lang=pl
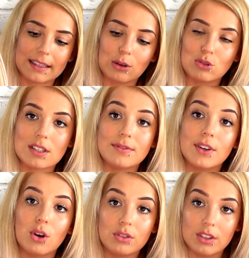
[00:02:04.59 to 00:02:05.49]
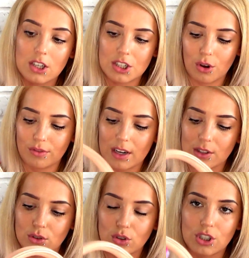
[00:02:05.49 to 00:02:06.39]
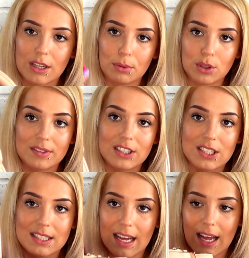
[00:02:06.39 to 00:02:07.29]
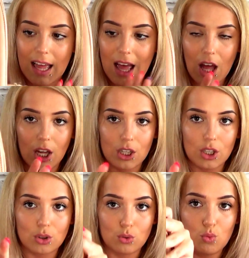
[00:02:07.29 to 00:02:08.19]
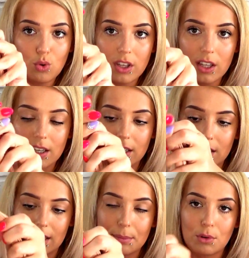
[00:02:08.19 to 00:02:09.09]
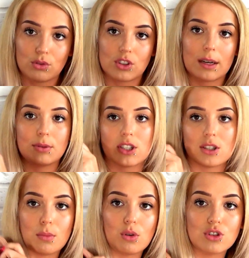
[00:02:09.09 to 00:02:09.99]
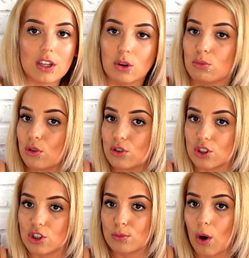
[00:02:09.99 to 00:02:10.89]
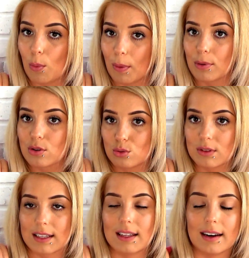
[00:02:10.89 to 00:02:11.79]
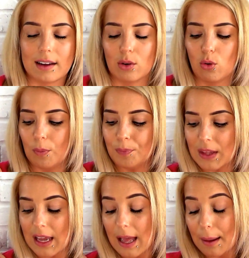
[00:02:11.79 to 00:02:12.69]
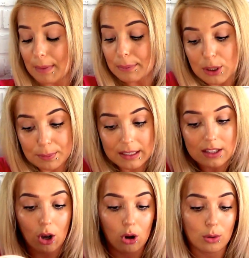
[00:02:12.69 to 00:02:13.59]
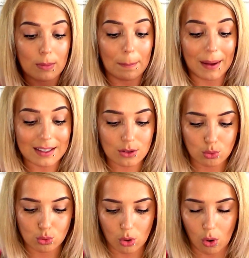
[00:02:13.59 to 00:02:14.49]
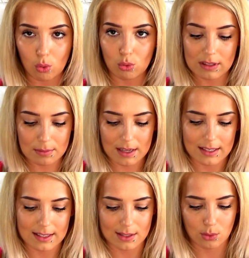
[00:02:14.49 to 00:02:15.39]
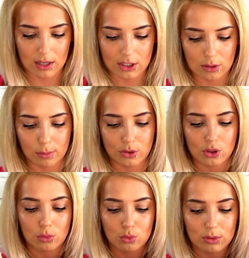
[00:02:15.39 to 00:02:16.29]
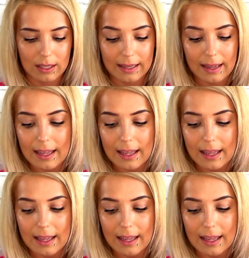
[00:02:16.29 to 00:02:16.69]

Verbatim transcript: Ta już jest wygodniejsza o wiele do noszenia, ponieważ jest na e, długich ramionczkach, przez co można ją nosić śmiało po prostu tak na ręku. Ma przepiękny kolor, ma bardzo dużo ogólnie miejsca, słuchajcie, bo są tutaj